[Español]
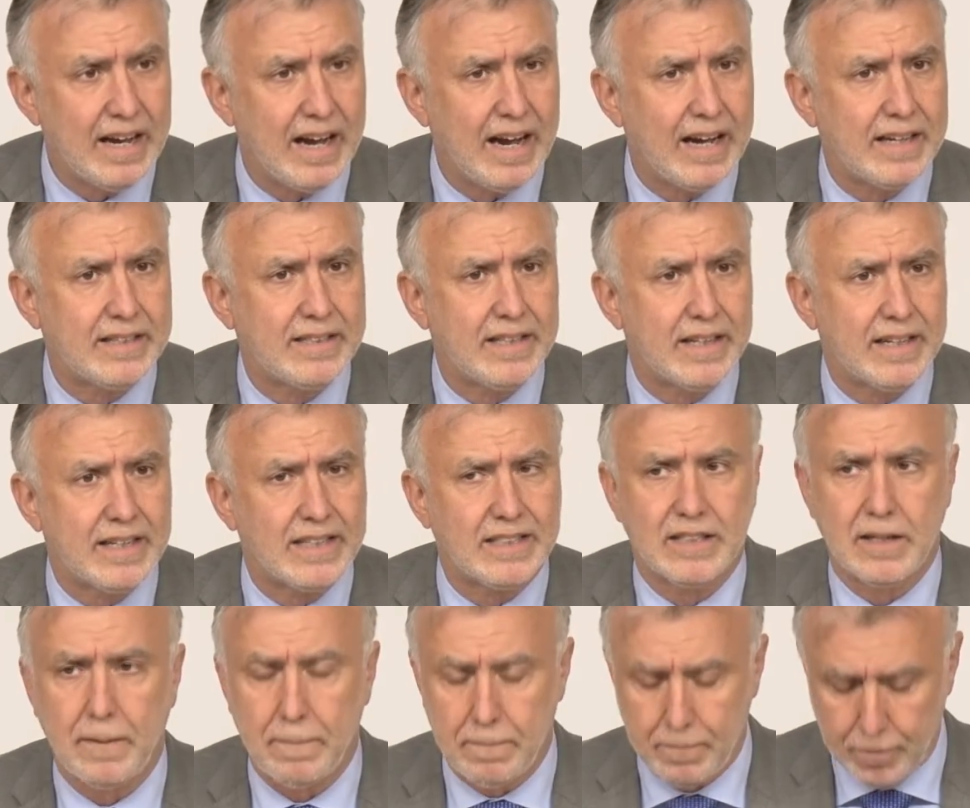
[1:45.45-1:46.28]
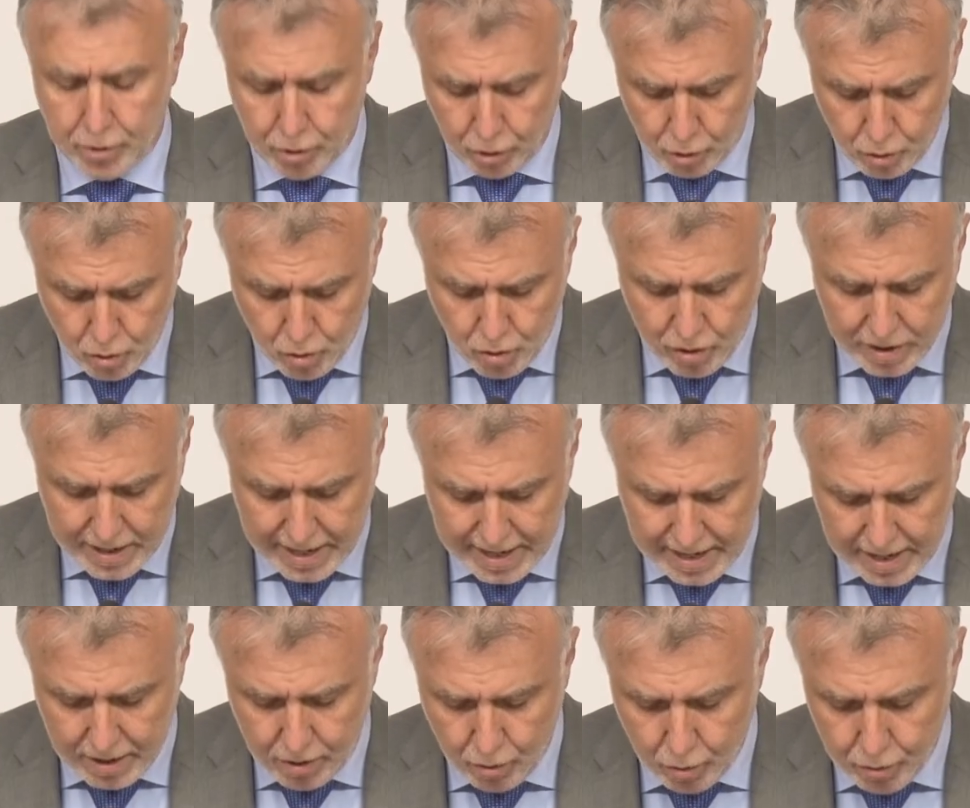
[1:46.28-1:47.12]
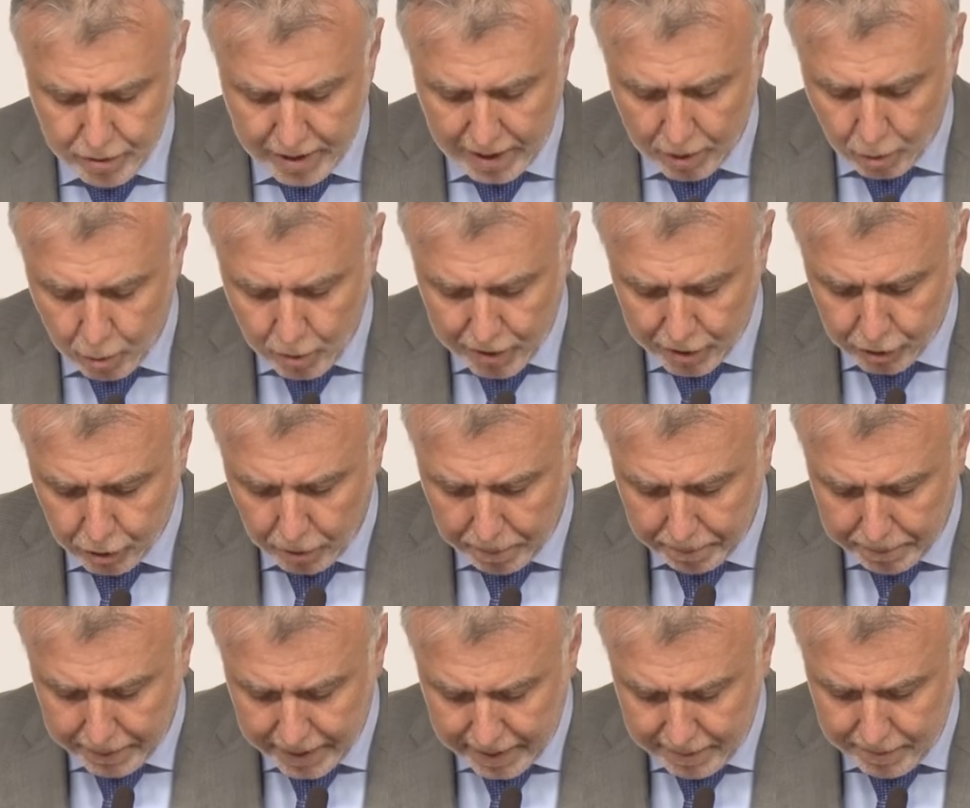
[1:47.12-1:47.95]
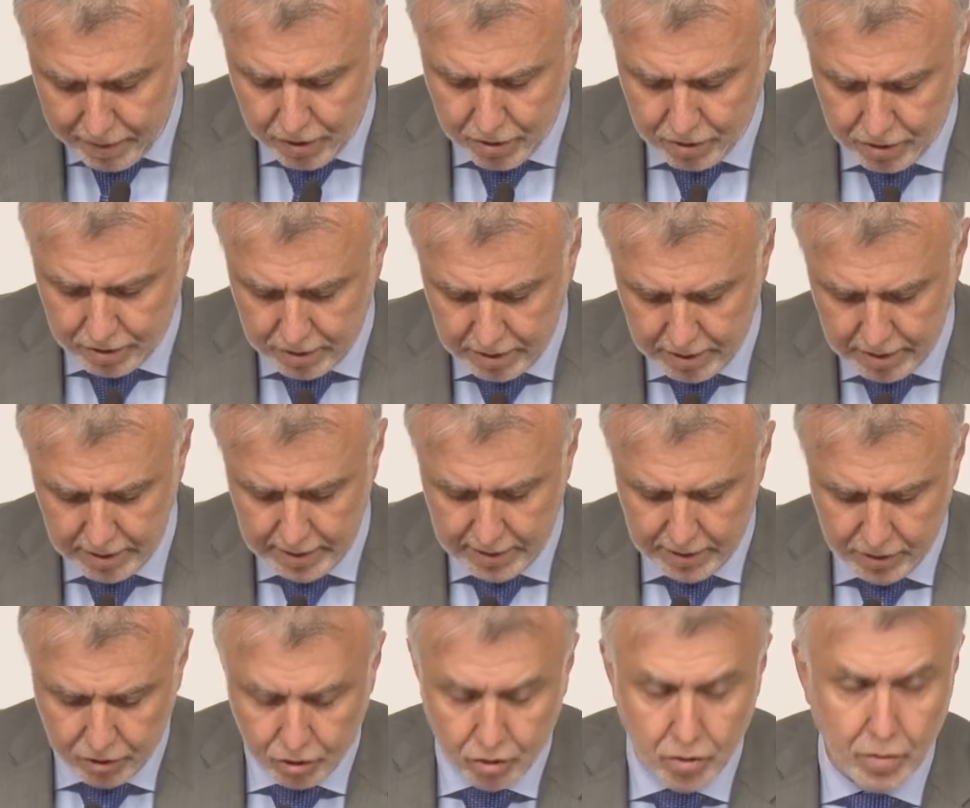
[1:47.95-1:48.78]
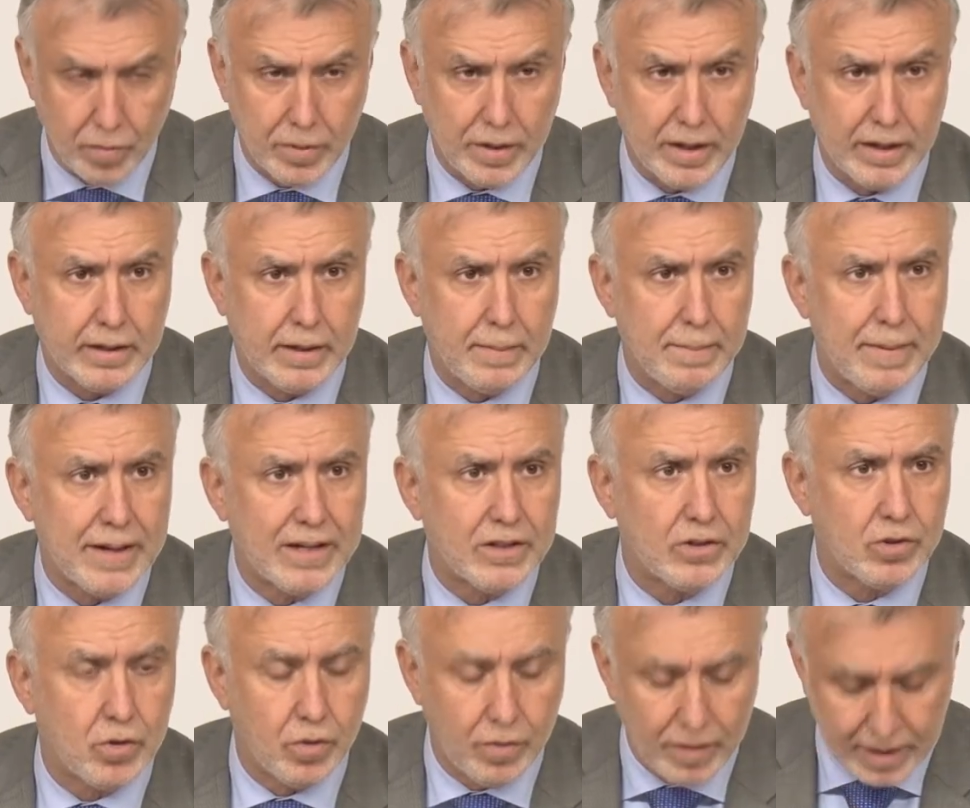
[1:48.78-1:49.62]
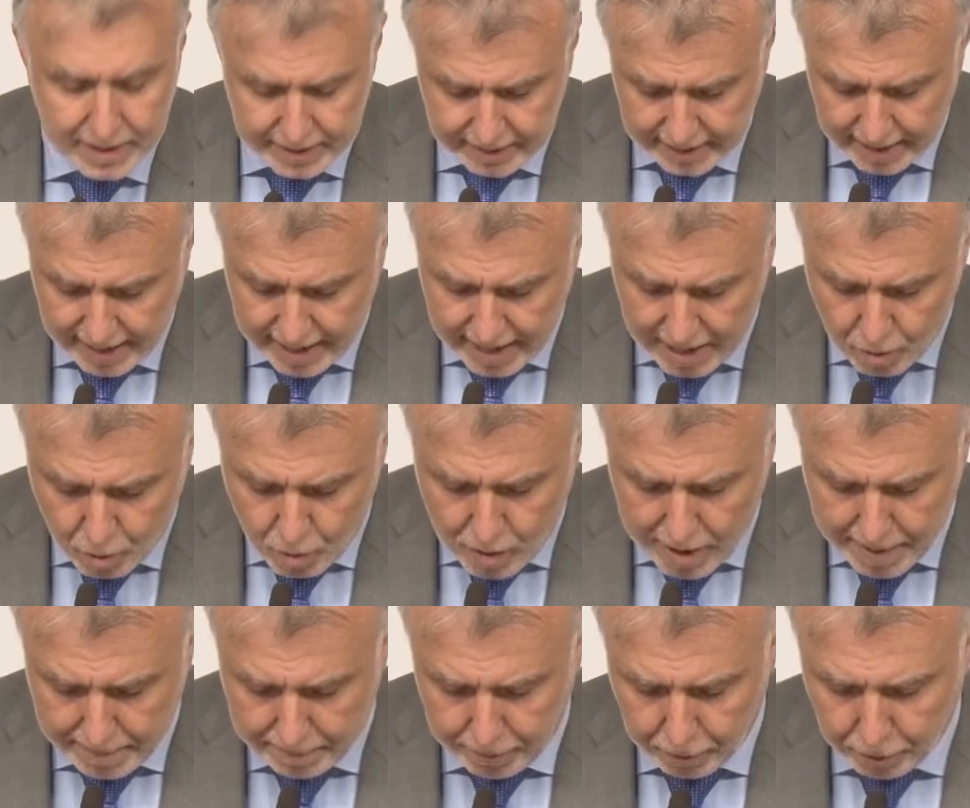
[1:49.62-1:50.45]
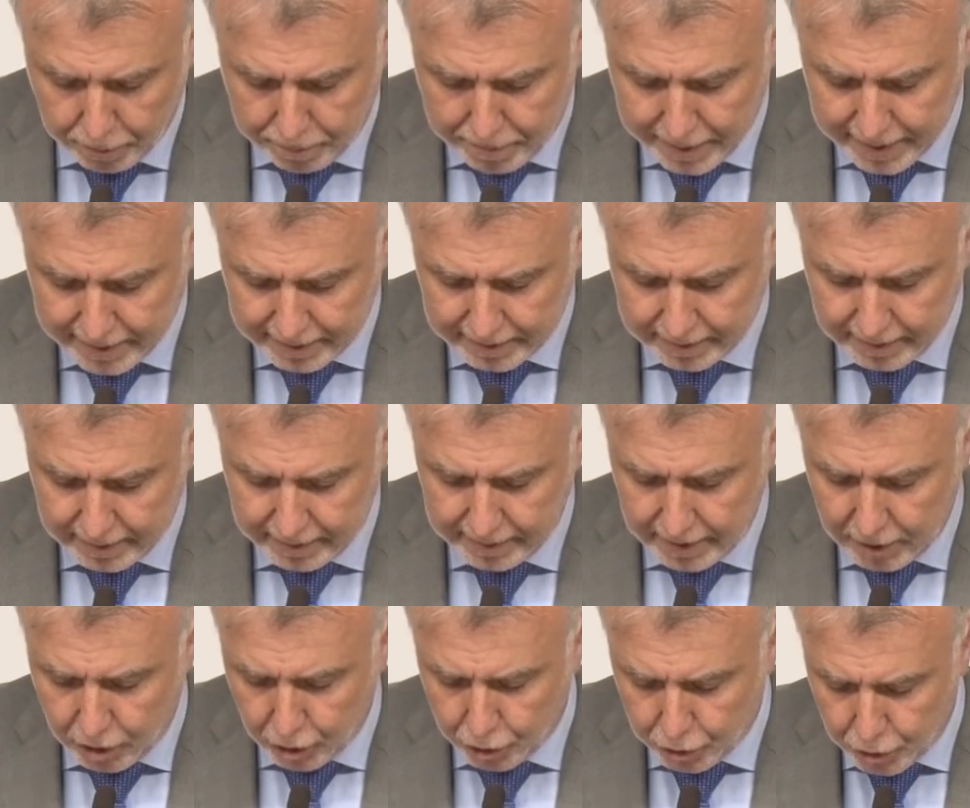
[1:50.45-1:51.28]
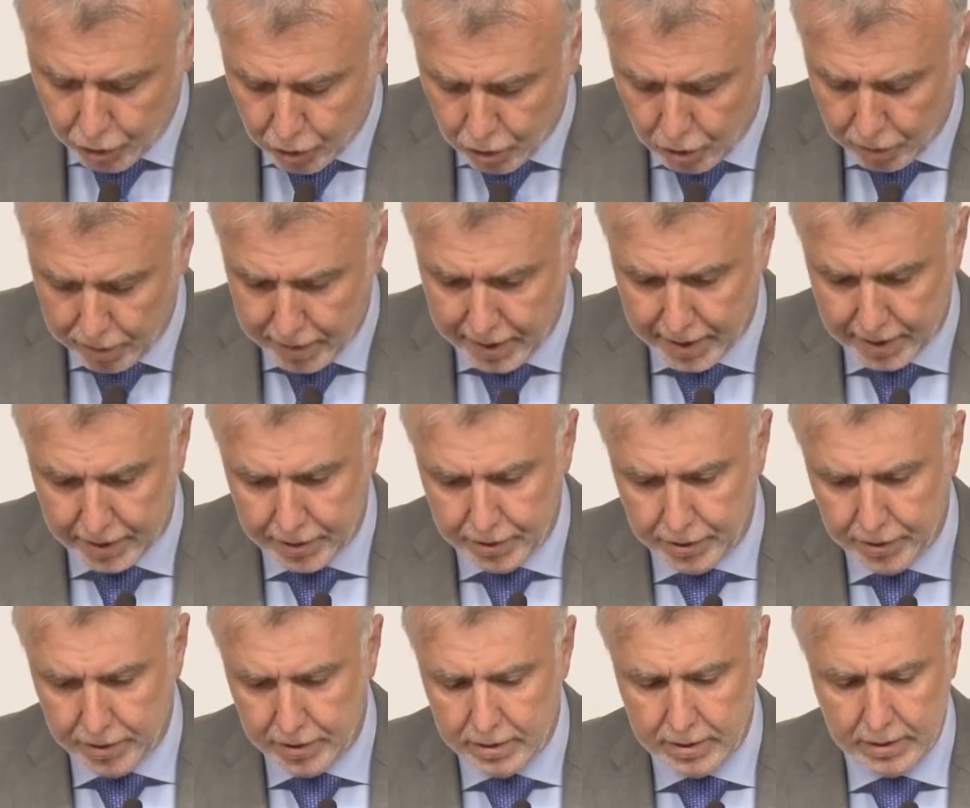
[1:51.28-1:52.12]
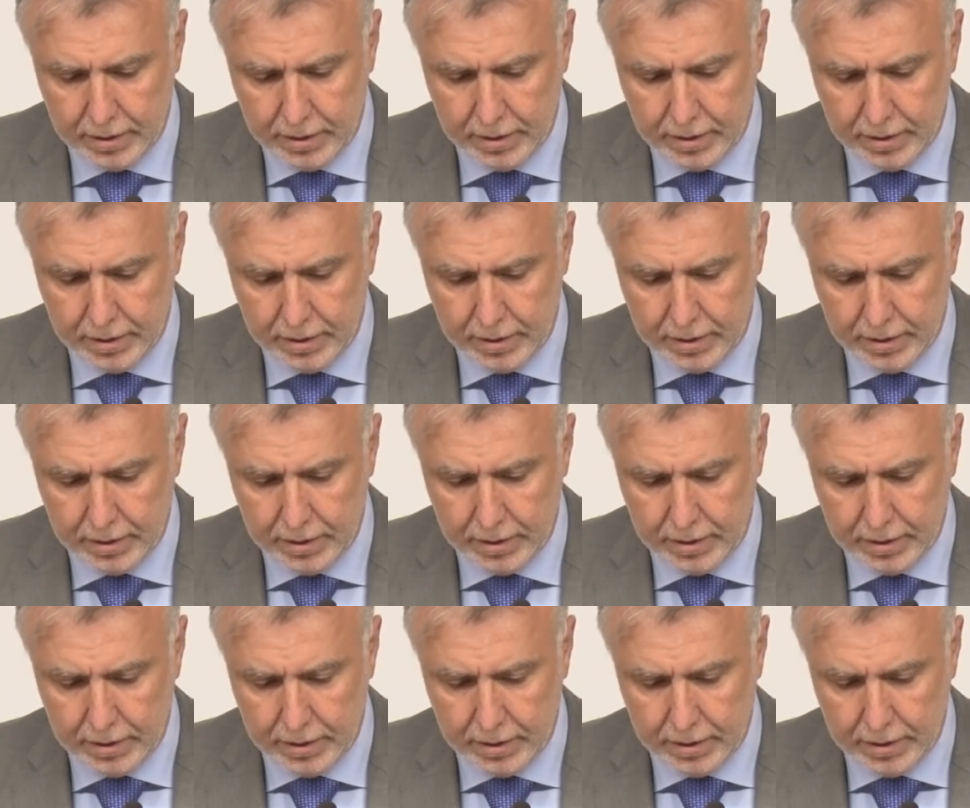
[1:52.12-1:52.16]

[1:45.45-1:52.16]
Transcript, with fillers: hasta que se produzca un acuerdo previo sobre el reparto de esas aguas por parte de los dos gobiernos.